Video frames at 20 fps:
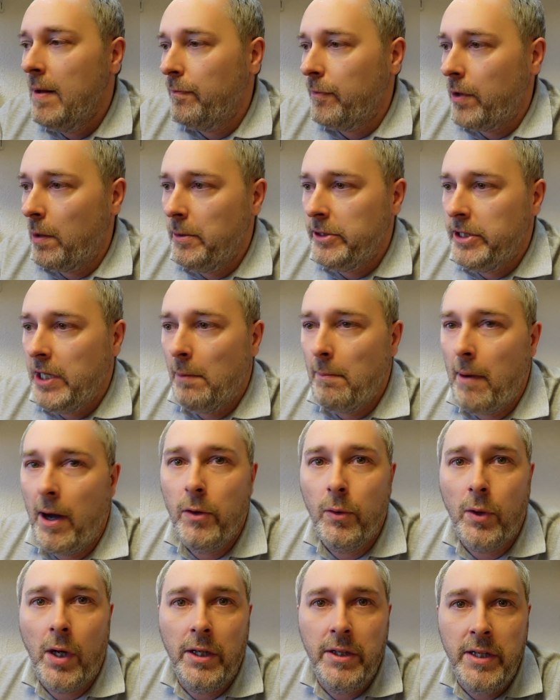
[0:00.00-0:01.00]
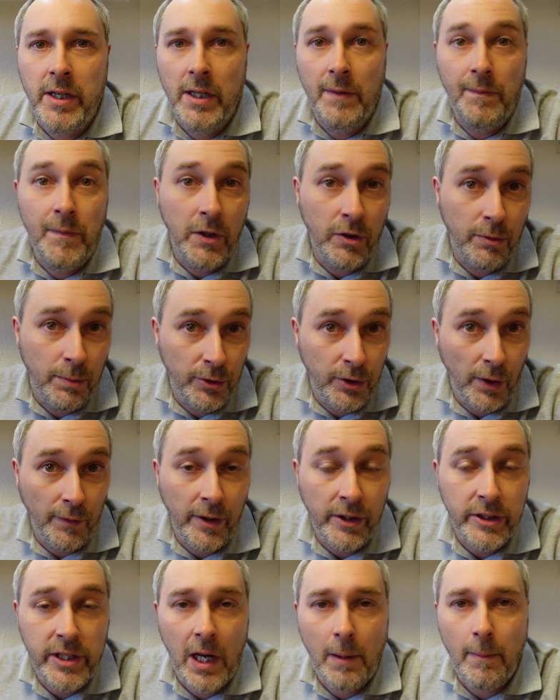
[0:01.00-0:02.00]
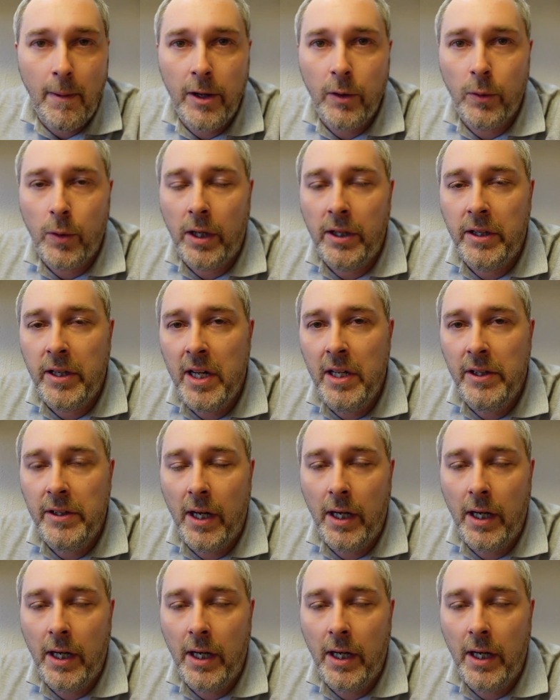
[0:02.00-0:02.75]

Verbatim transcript: damit die Amano-Garnelen, insbesondere die Amano-Garnelen